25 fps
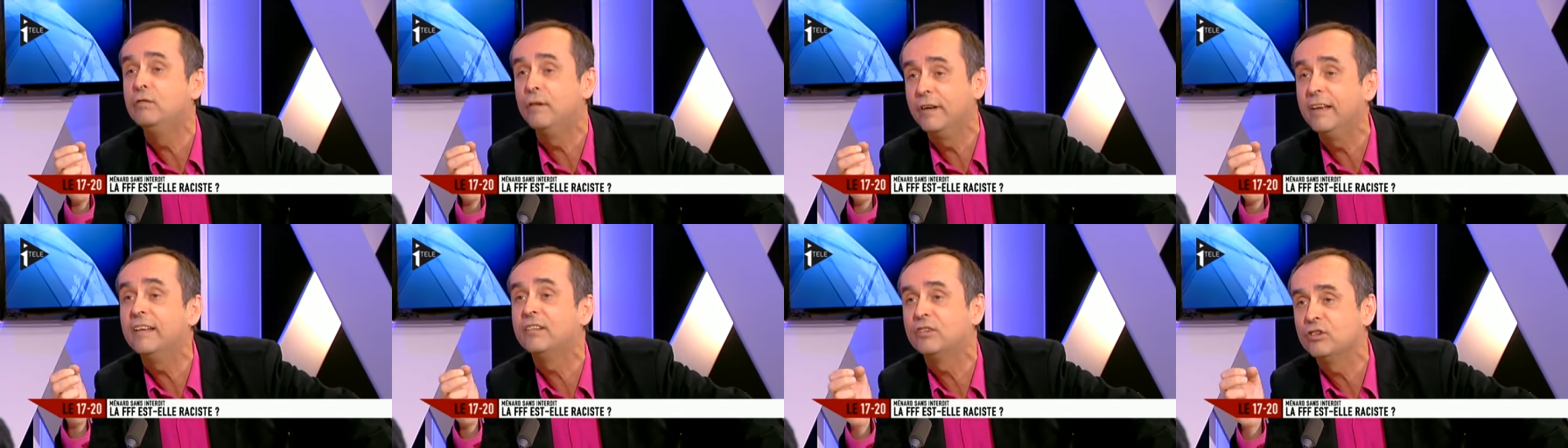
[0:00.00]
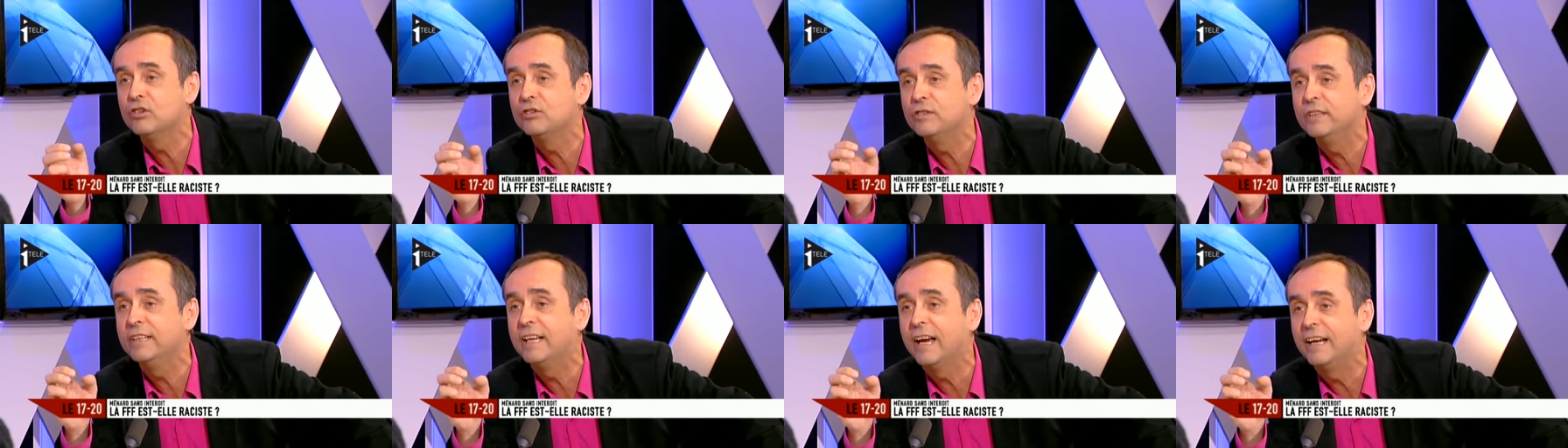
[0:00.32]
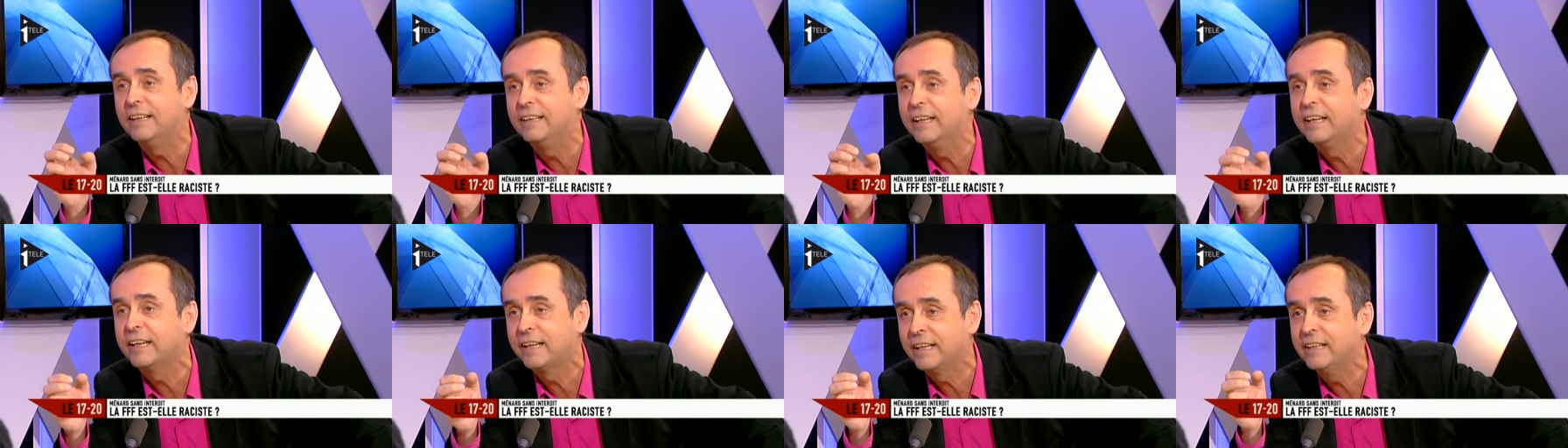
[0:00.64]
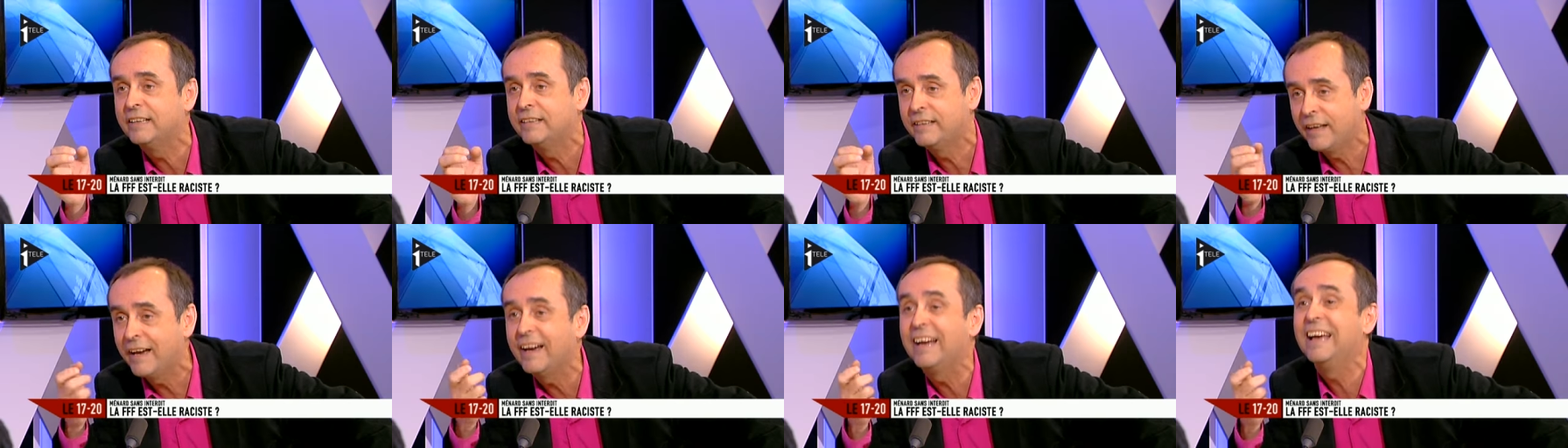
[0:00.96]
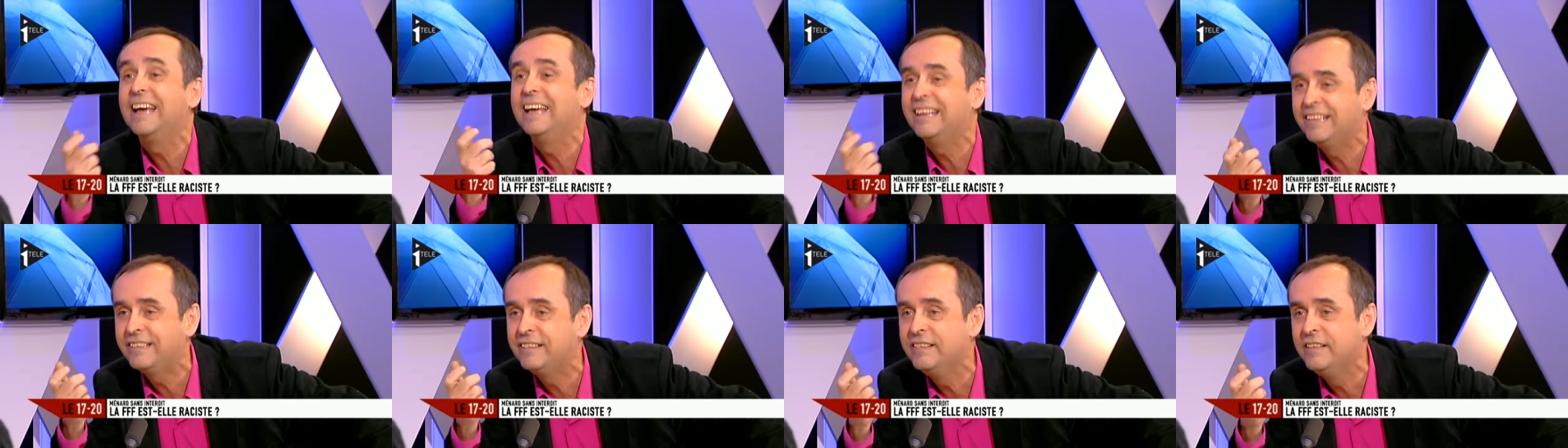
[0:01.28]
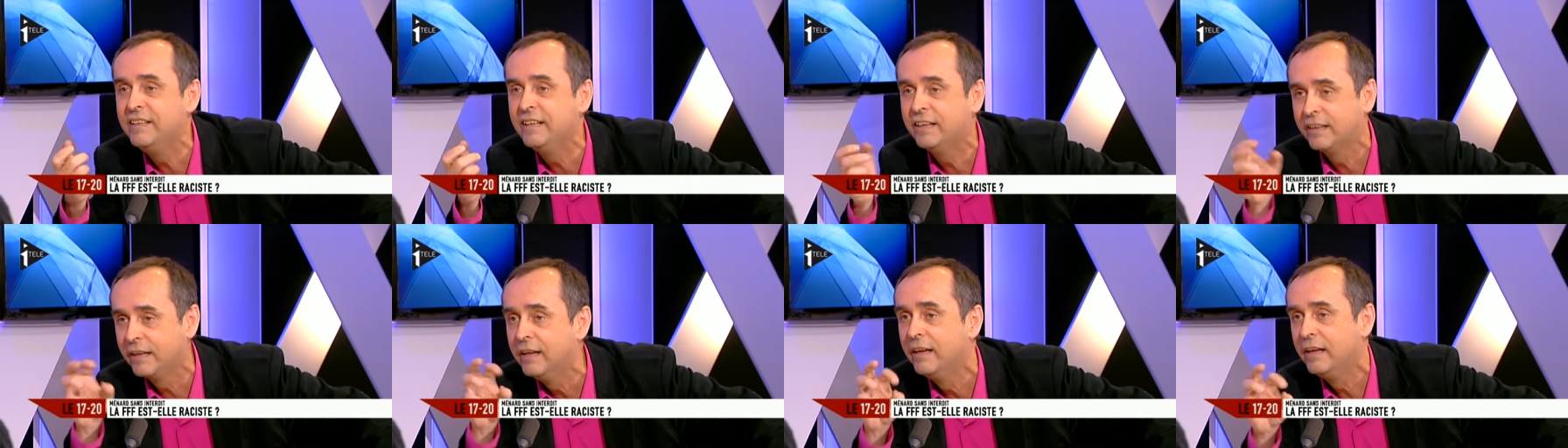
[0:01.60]
voyez ce que je veux dire, à des critères euh,
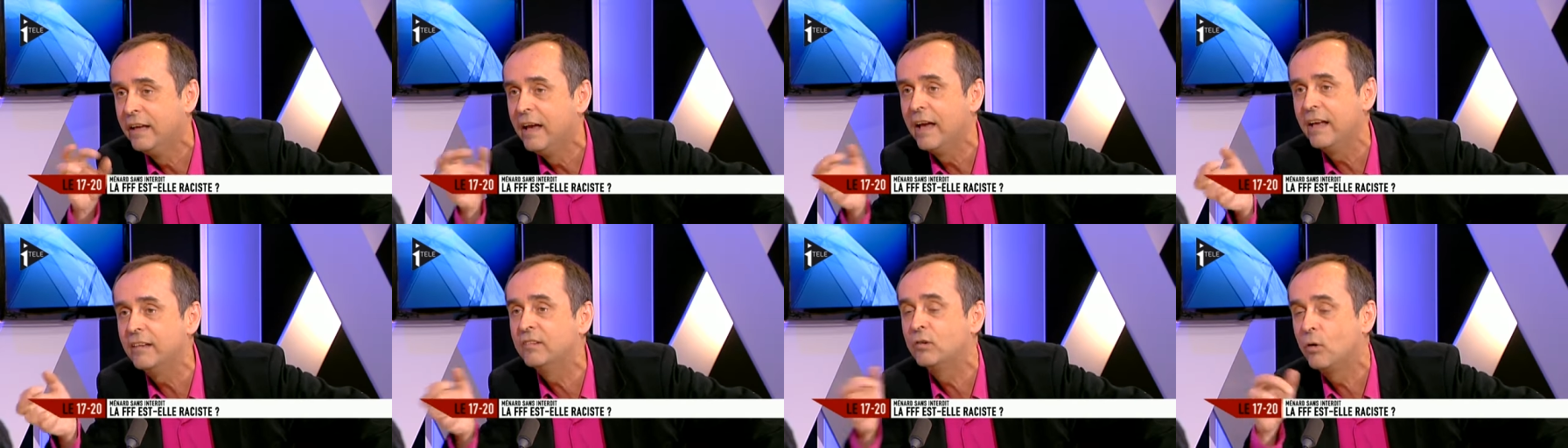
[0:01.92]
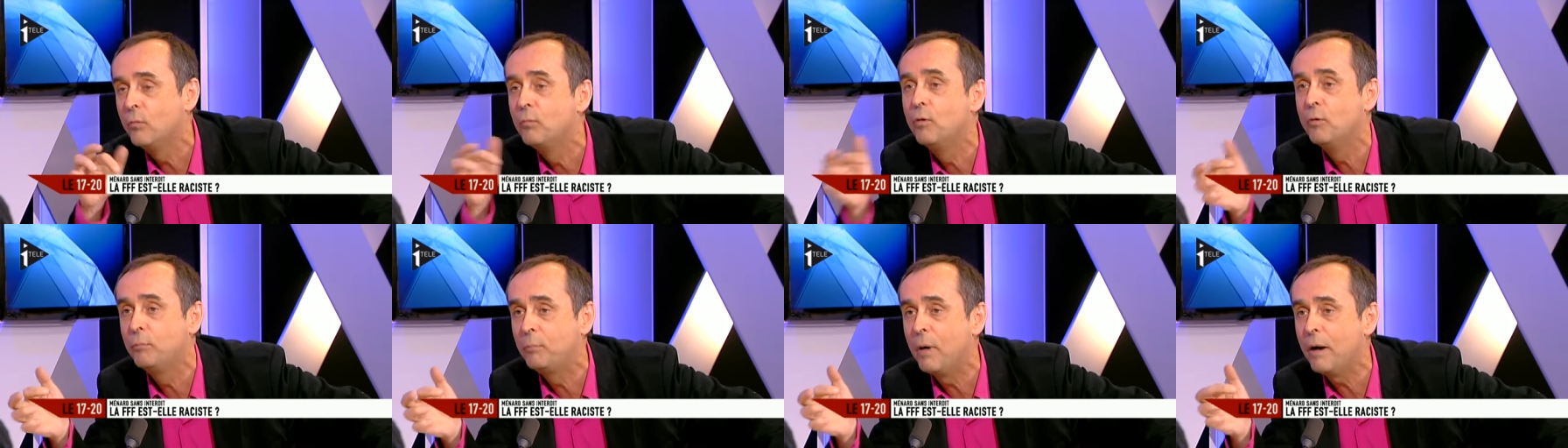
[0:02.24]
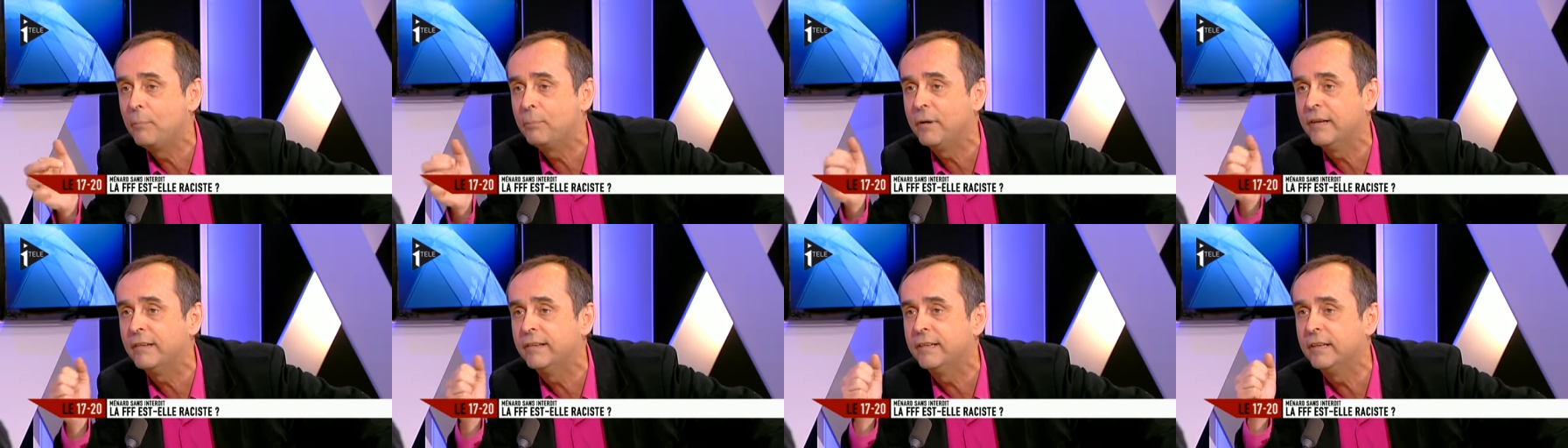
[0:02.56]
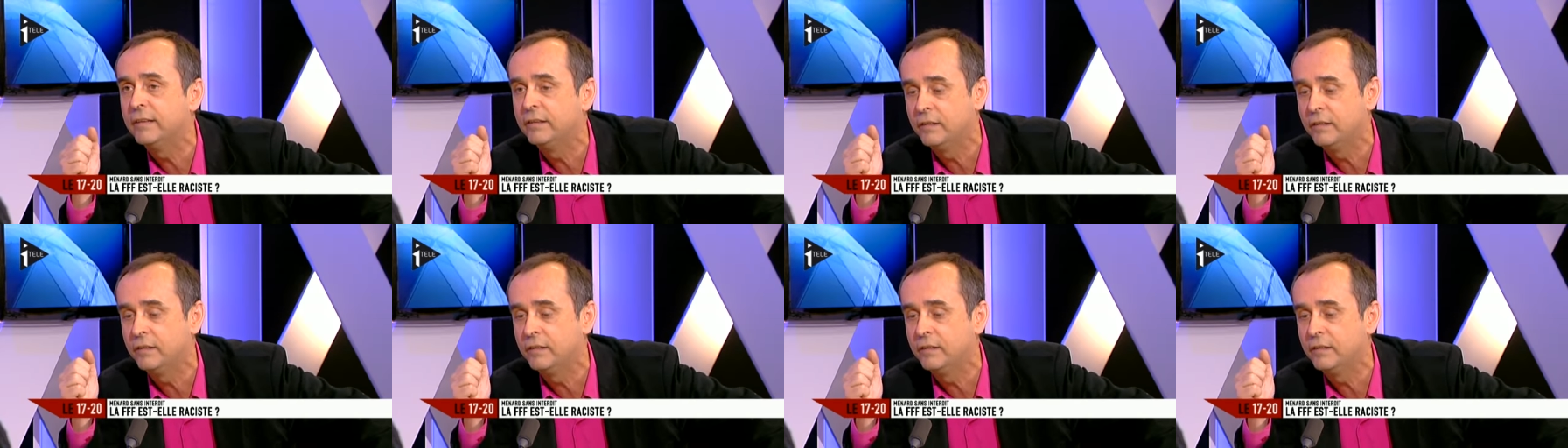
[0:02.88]
ethniques Est-ce qu'on peut pas passer